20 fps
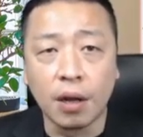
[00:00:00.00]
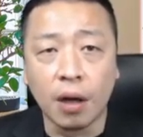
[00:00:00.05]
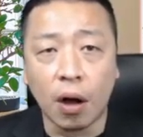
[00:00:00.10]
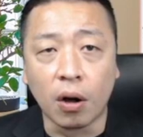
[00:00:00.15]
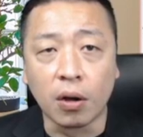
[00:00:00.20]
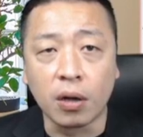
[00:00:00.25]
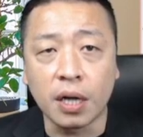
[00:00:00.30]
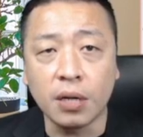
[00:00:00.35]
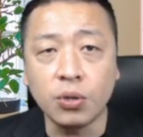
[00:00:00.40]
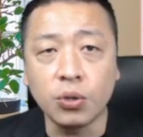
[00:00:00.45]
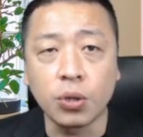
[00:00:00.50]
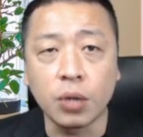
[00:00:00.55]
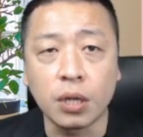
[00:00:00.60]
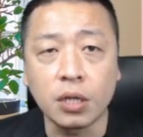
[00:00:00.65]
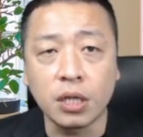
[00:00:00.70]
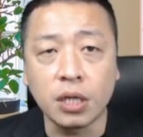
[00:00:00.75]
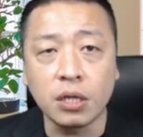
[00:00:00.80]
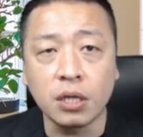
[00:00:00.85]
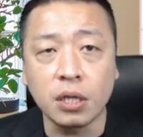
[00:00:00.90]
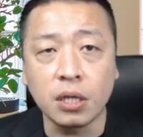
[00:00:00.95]
哦，跟随
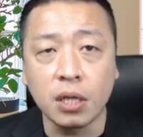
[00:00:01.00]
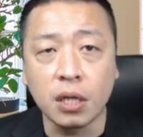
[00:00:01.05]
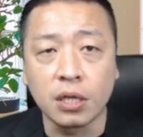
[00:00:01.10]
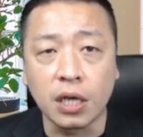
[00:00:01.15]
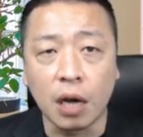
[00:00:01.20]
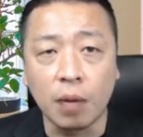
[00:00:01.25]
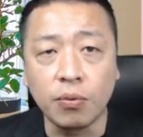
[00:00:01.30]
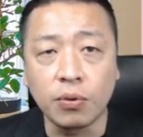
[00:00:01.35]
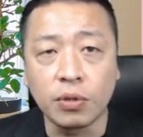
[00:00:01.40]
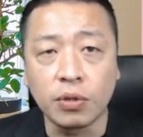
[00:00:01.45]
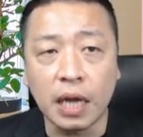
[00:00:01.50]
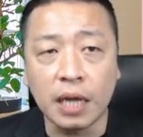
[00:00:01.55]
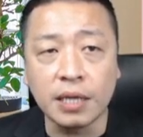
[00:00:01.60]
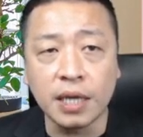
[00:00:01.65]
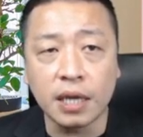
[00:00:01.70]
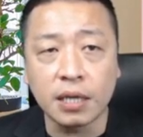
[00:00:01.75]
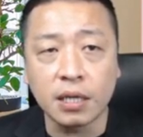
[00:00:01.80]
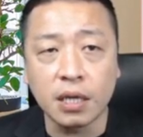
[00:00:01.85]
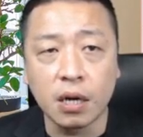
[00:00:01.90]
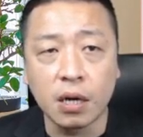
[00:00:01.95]
星星的脚步站
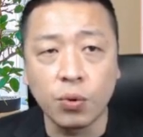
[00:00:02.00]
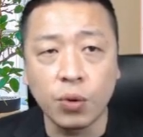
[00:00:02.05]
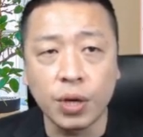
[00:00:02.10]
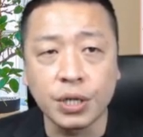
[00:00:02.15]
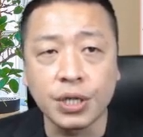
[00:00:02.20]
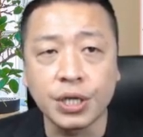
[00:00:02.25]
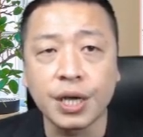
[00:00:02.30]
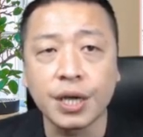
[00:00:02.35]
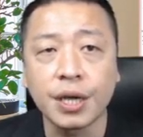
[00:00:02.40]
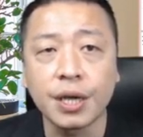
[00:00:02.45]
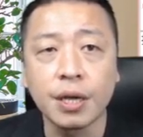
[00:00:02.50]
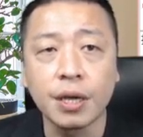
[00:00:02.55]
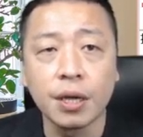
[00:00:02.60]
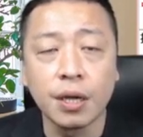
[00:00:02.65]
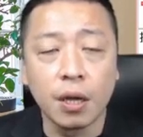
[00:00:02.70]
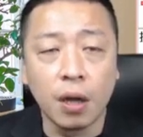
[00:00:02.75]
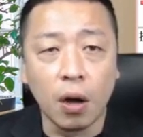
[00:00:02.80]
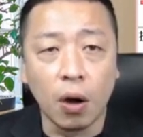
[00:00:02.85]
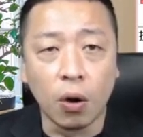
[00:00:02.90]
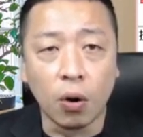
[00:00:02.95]
上这个位阶，
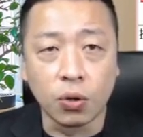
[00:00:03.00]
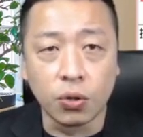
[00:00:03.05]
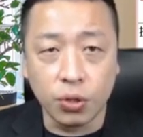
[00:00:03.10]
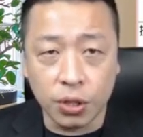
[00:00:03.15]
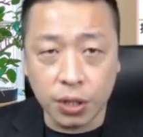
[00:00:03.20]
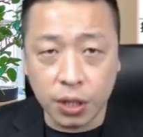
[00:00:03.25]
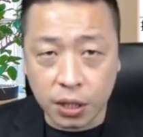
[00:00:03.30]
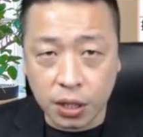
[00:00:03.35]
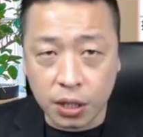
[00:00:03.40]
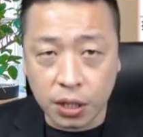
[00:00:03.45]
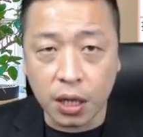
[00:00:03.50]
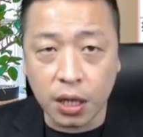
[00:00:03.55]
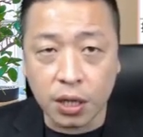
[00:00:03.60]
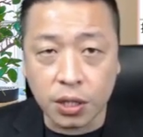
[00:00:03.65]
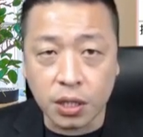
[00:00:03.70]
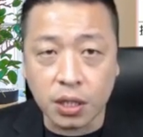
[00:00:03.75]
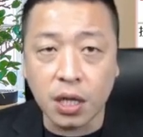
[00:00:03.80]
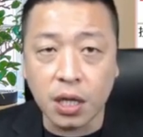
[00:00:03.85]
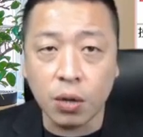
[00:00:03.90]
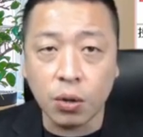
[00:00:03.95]
哦，我觉得这是一个
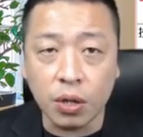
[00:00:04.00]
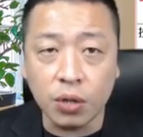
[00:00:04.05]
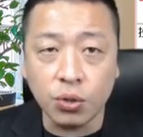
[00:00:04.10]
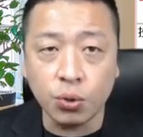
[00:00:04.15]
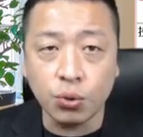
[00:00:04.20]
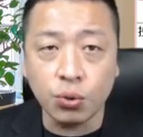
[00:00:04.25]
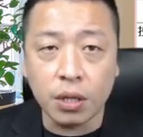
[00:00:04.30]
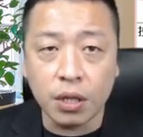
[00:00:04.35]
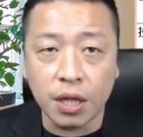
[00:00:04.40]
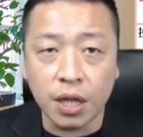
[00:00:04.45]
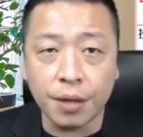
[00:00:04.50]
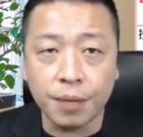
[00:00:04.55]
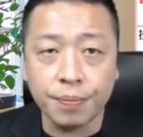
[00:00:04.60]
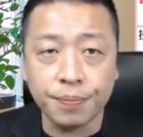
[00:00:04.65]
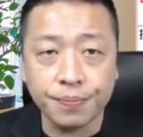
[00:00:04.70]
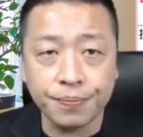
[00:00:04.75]
值得关注的点。